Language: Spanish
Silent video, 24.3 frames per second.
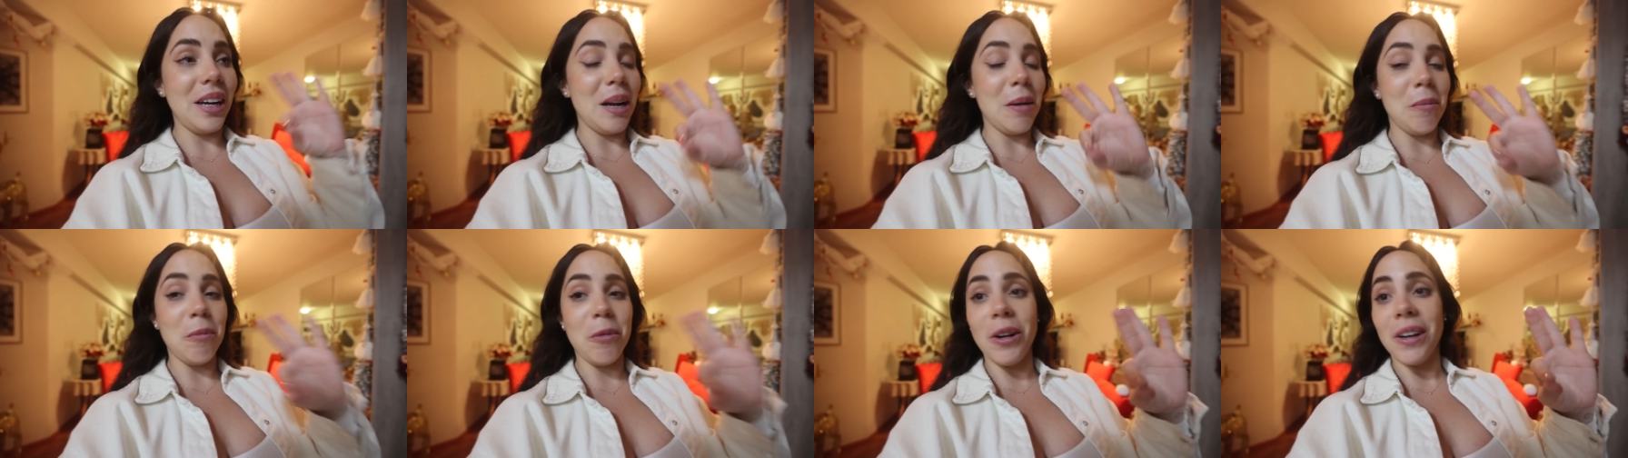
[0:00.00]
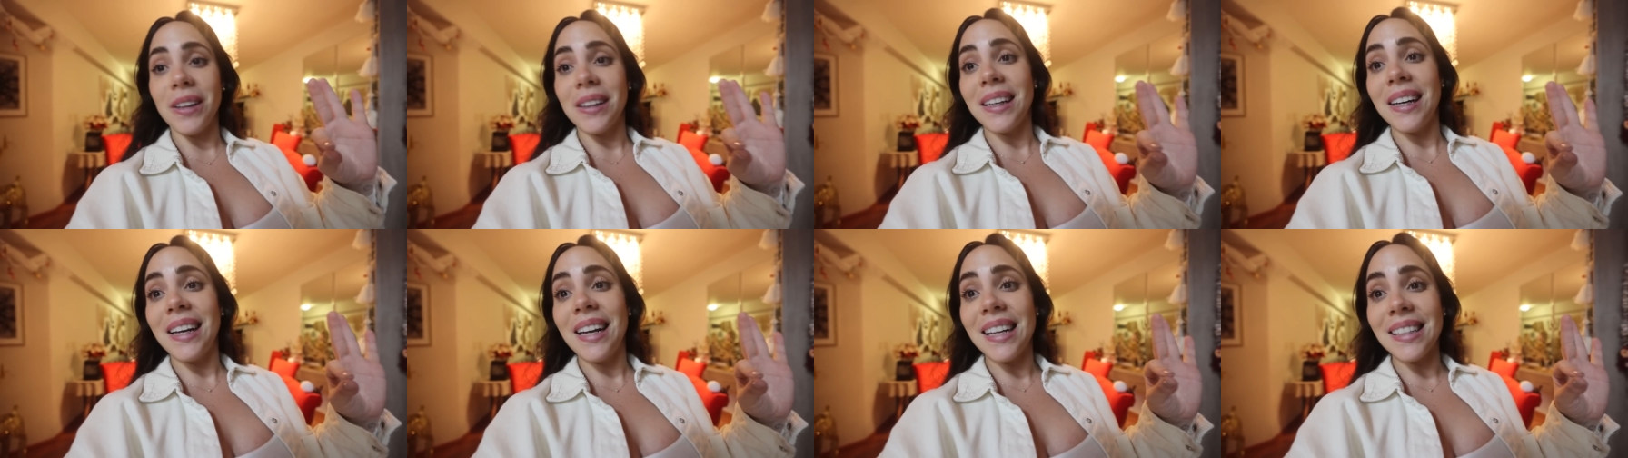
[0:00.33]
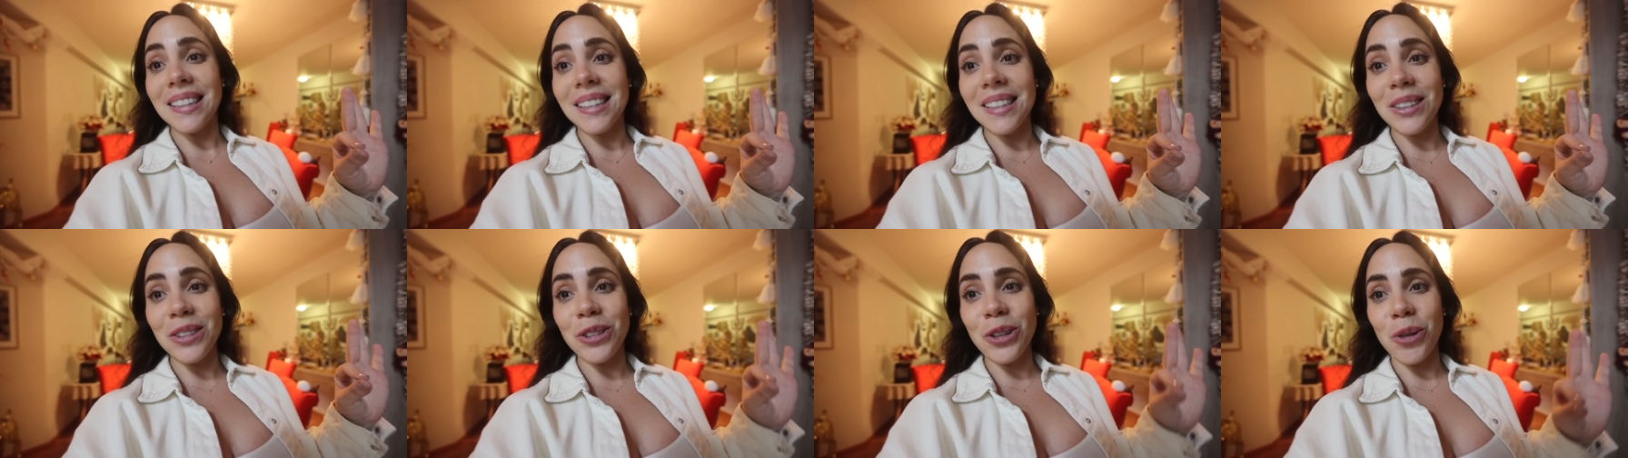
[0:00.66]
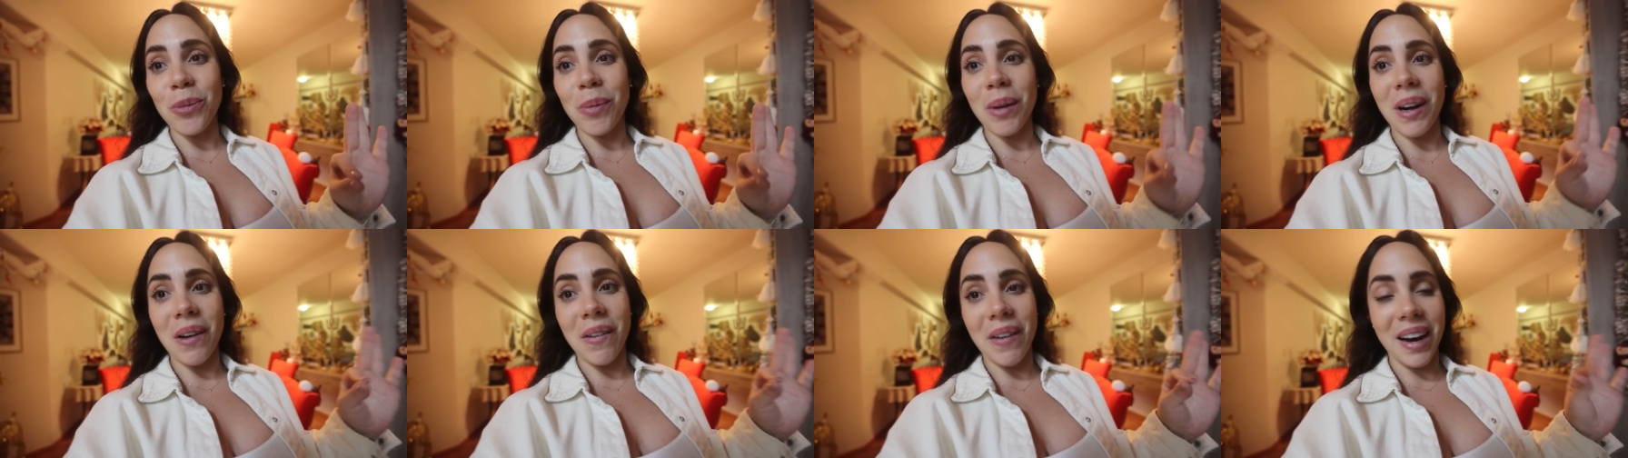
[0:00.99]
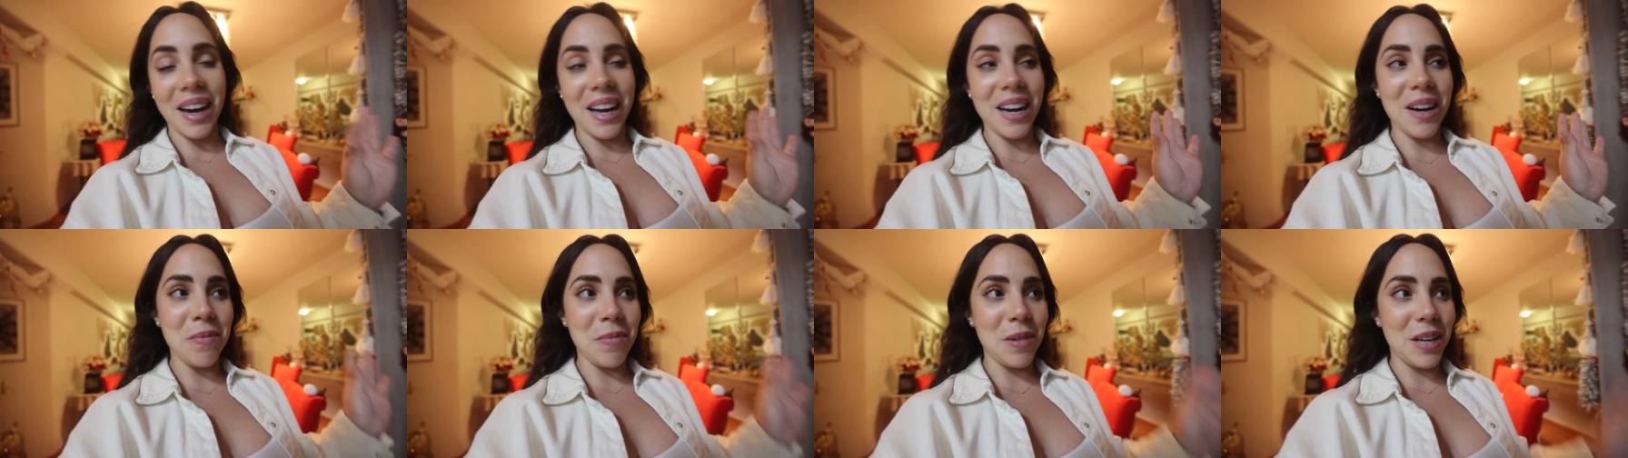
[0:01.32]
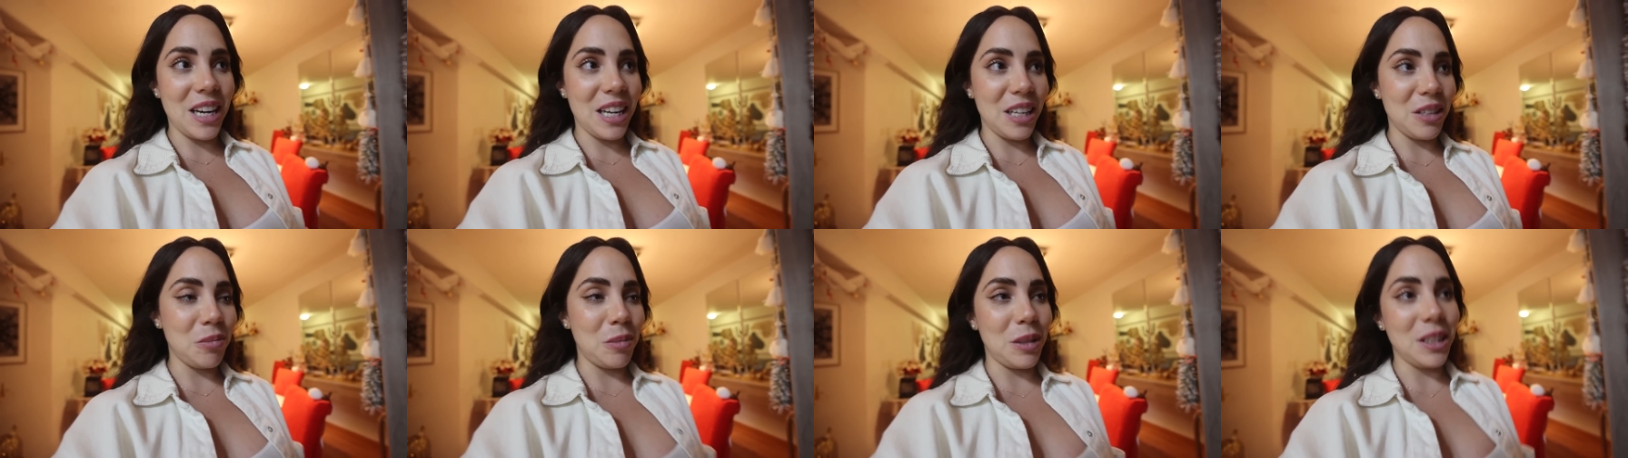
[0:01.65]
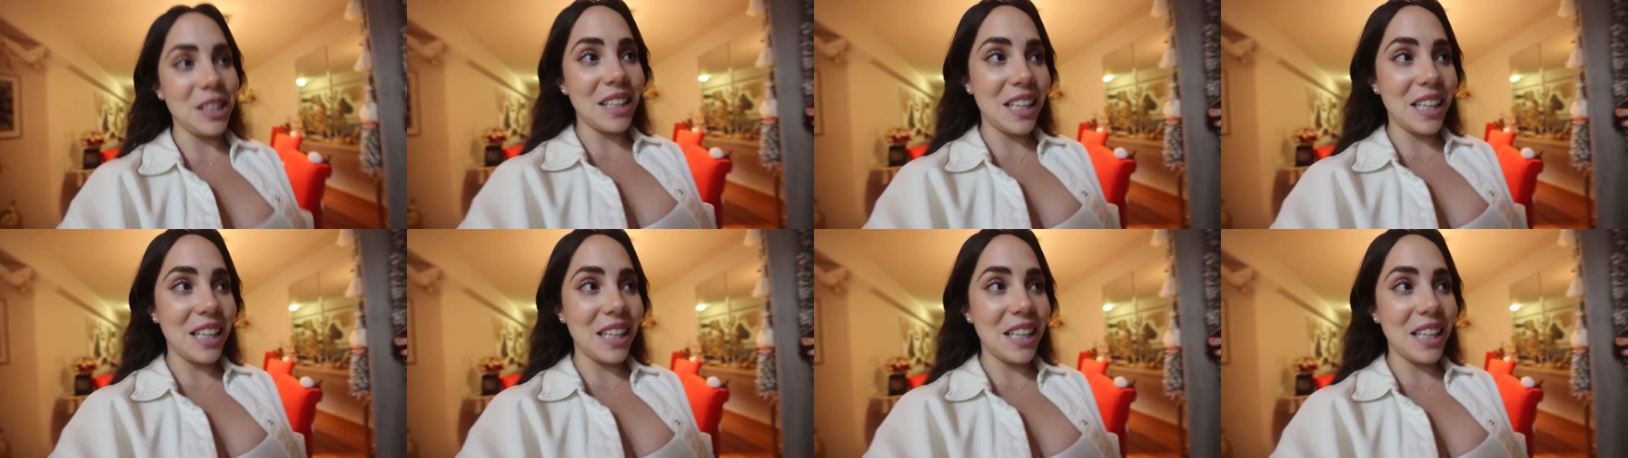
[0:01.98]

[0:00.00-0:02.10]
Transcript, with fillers: en la puerta del ascensor para bajar apenas me